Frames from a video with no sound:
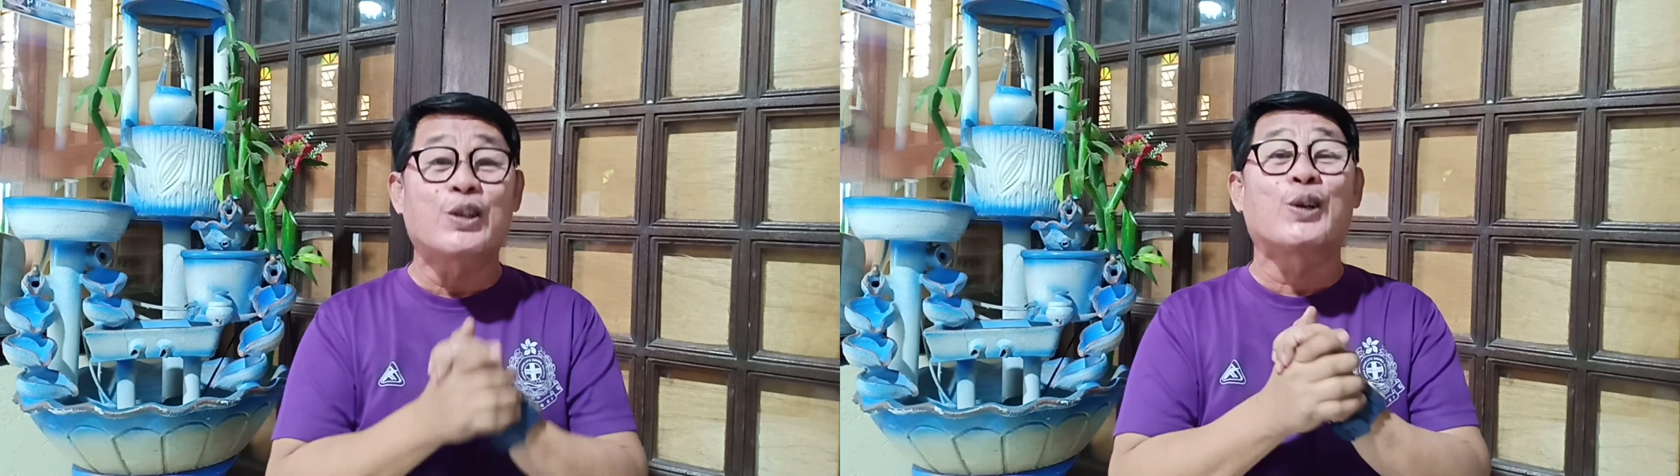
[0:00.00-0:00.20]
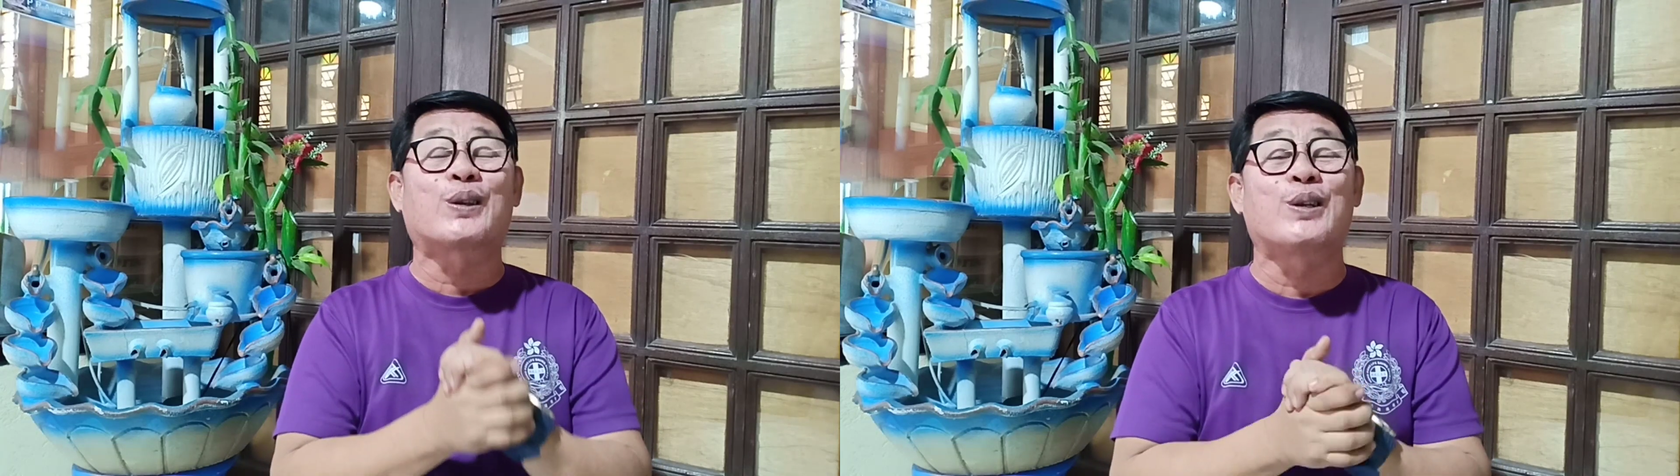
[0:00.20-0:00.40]

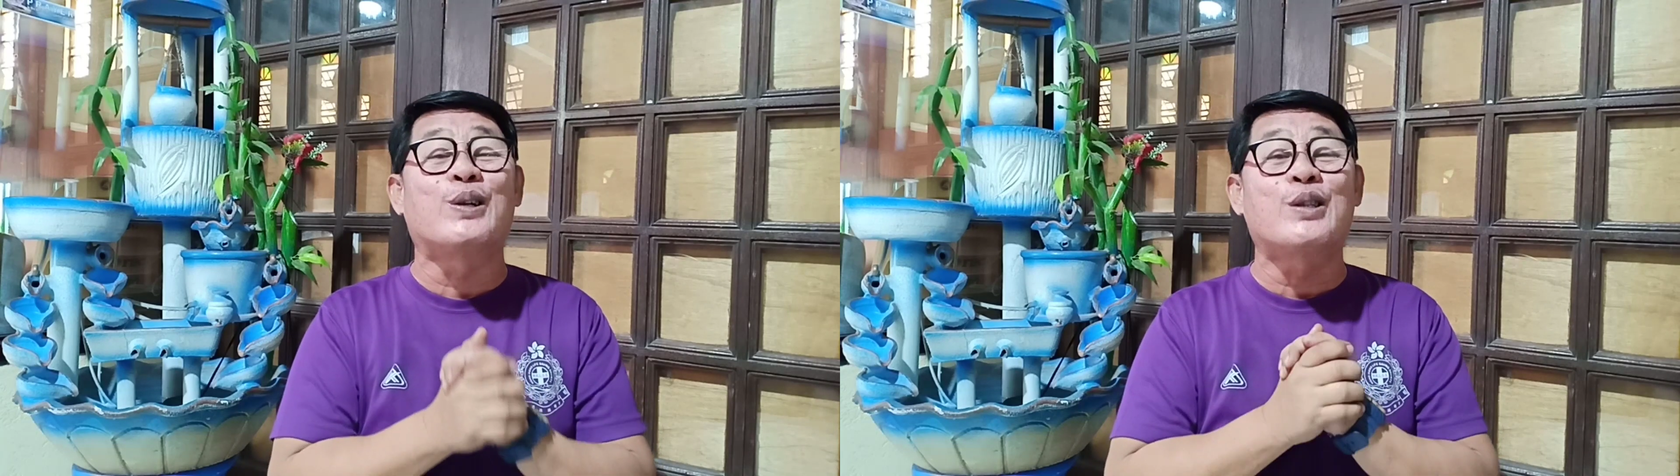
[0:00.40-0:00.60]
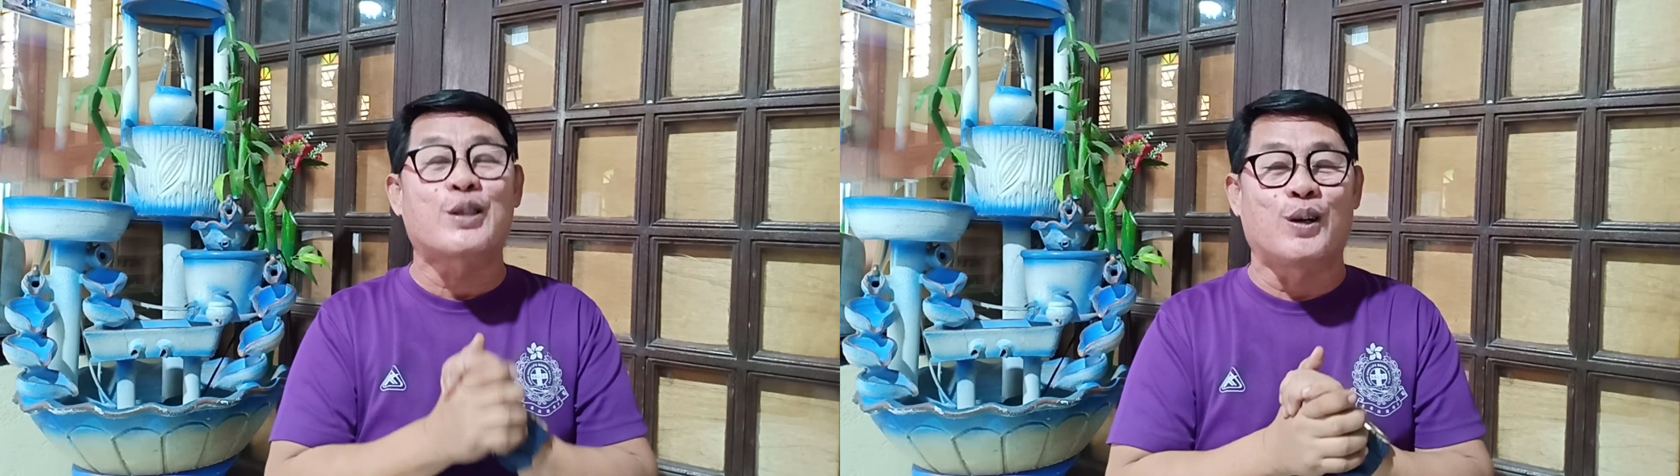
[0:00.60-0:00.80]
cute
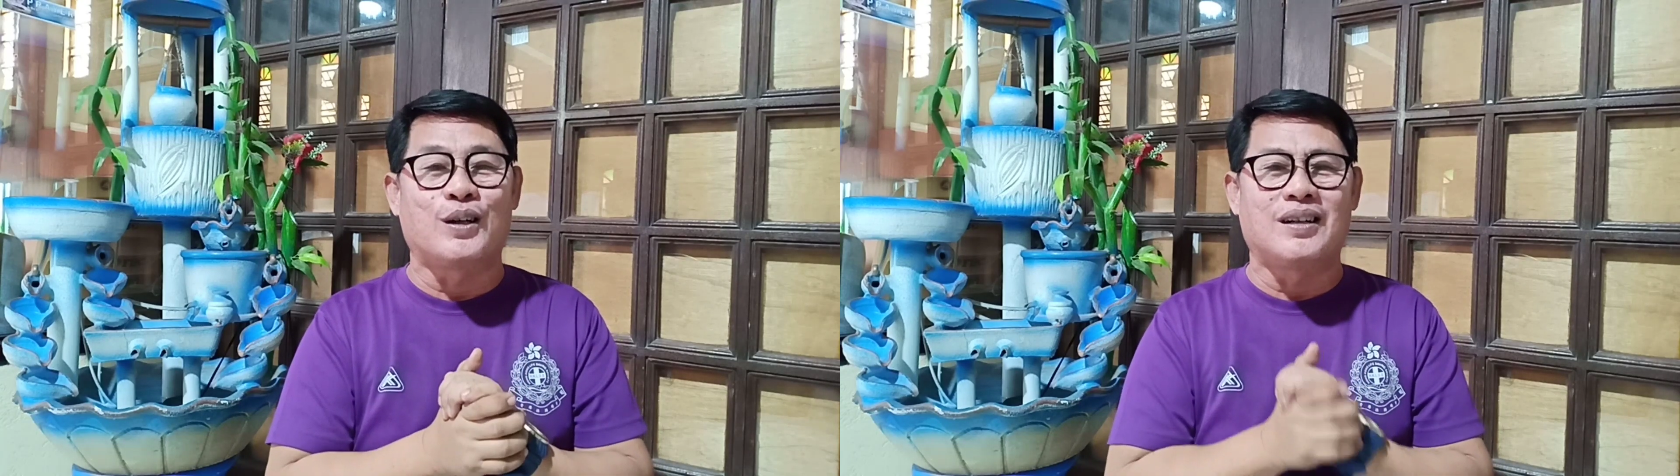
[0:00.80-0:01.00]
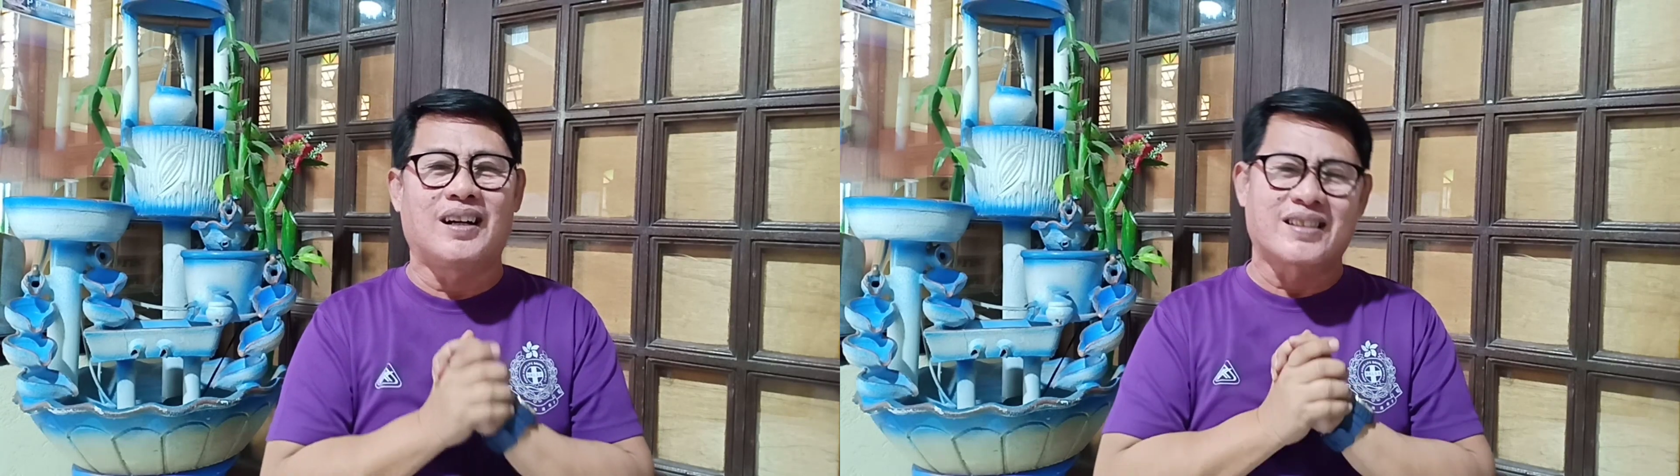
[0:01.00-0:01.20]
yung
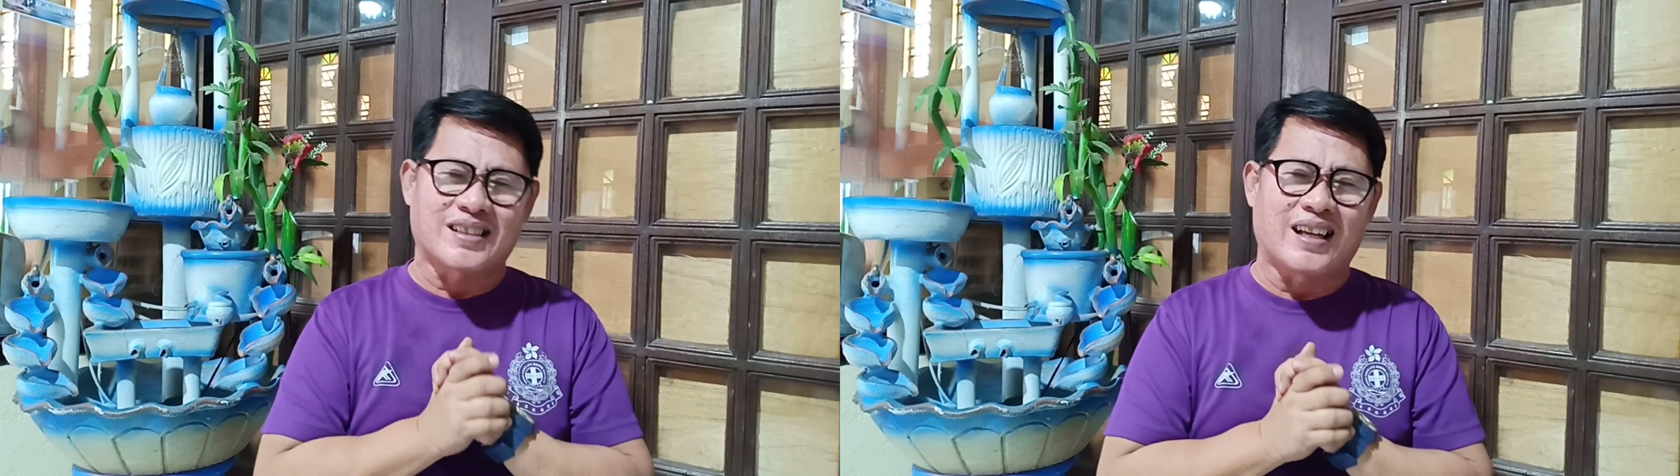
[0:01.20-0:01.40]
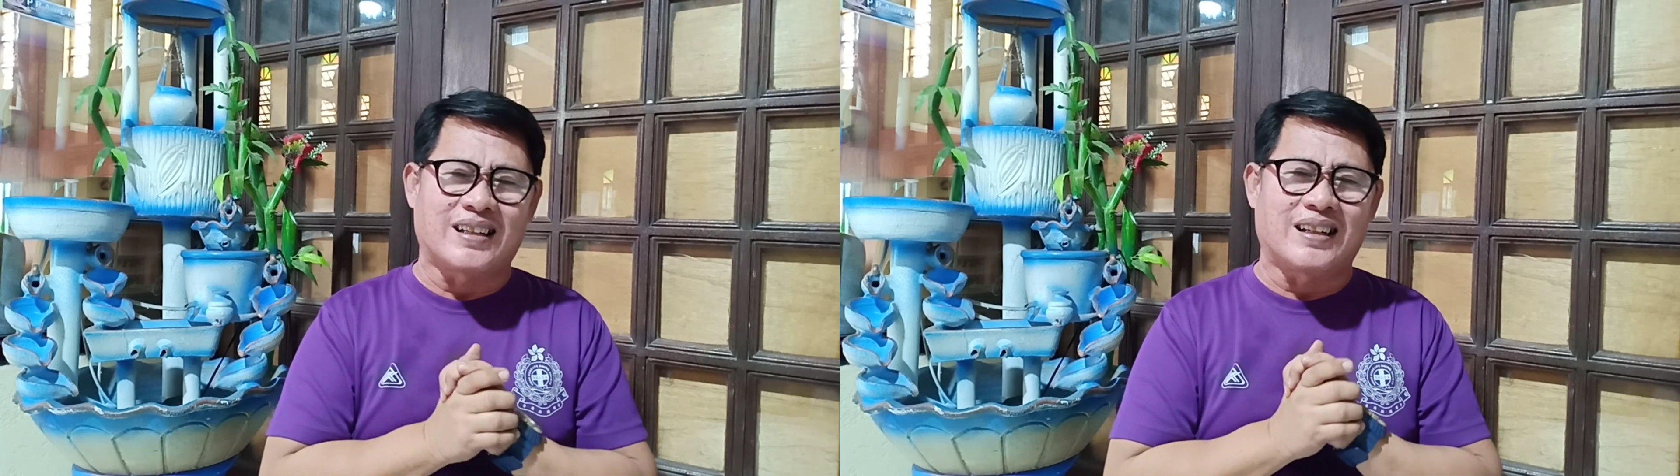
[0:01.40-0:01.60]
song At
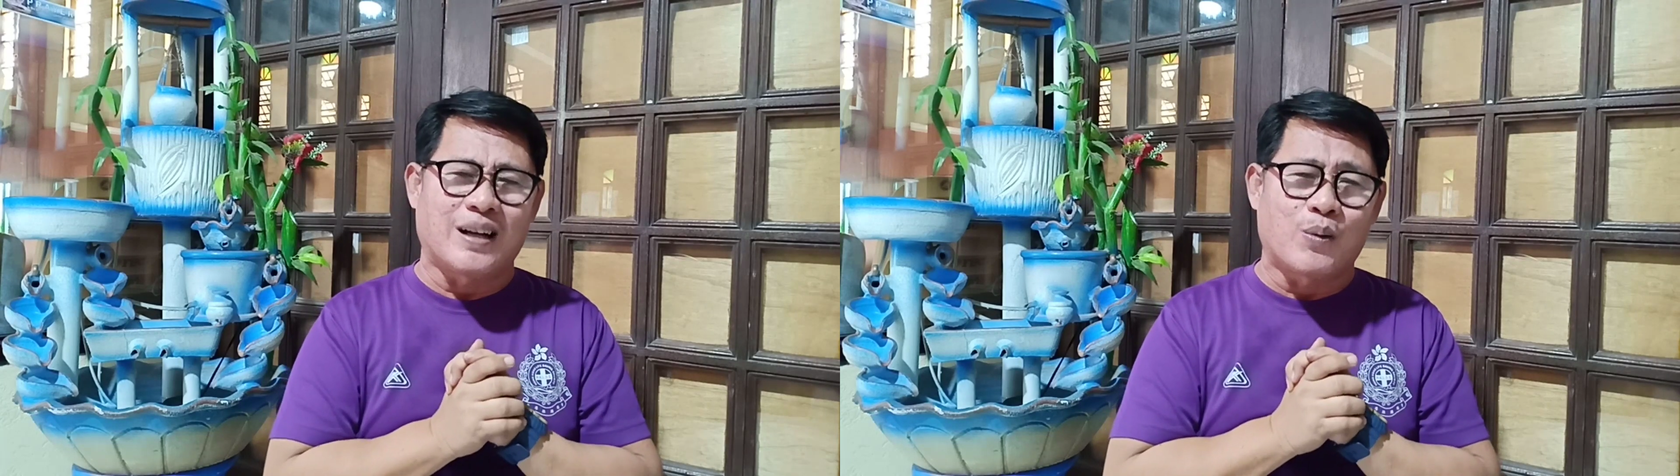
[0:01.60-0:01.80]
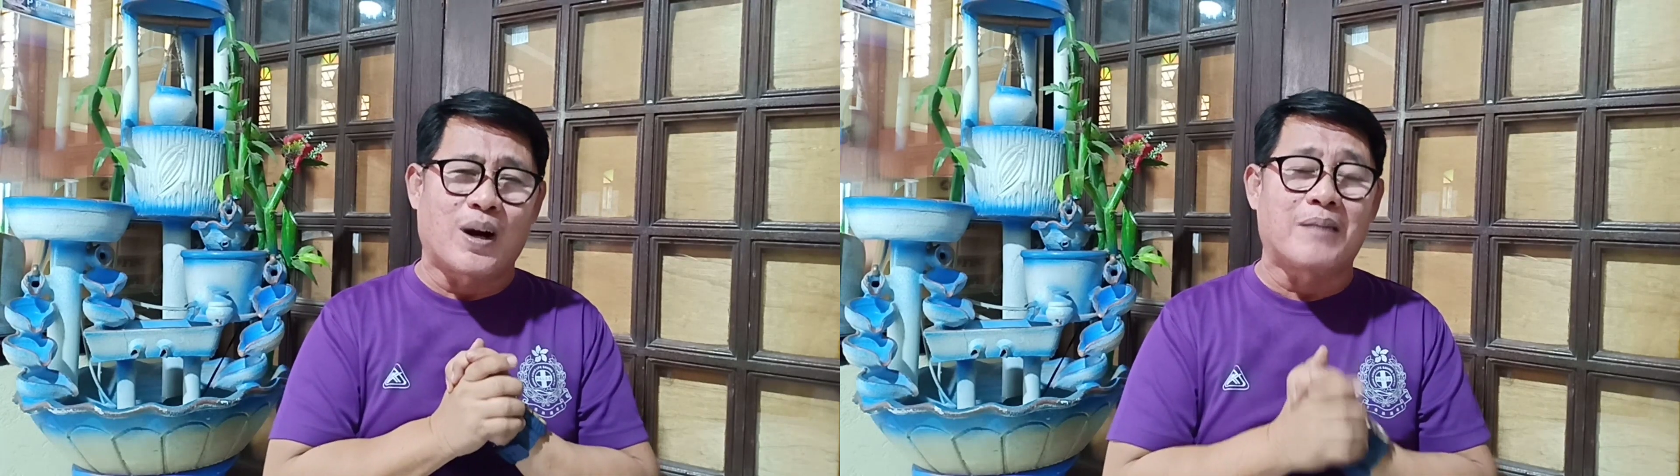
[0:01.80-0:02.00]
sa
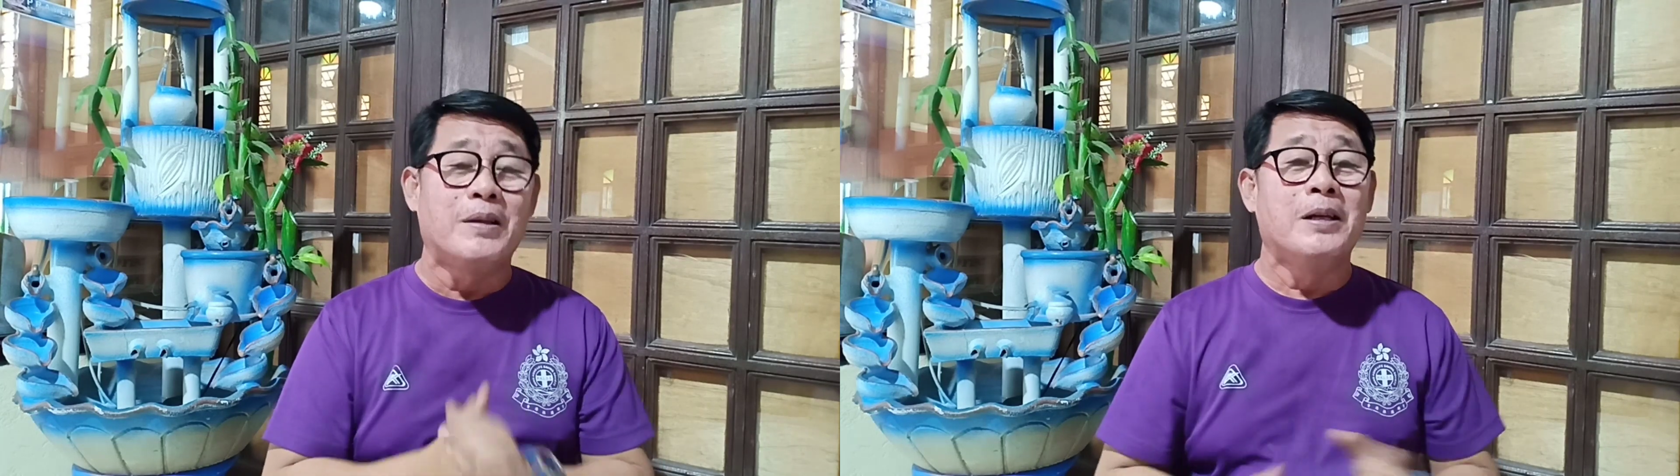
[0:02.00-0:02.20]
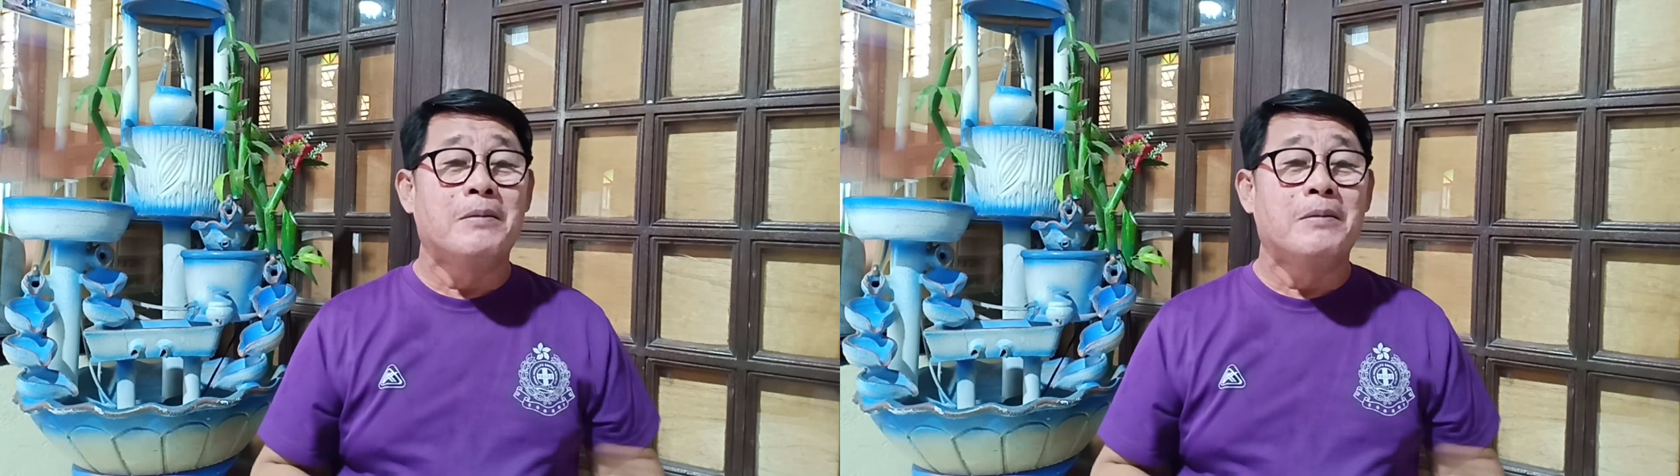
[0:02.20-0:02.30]
nawa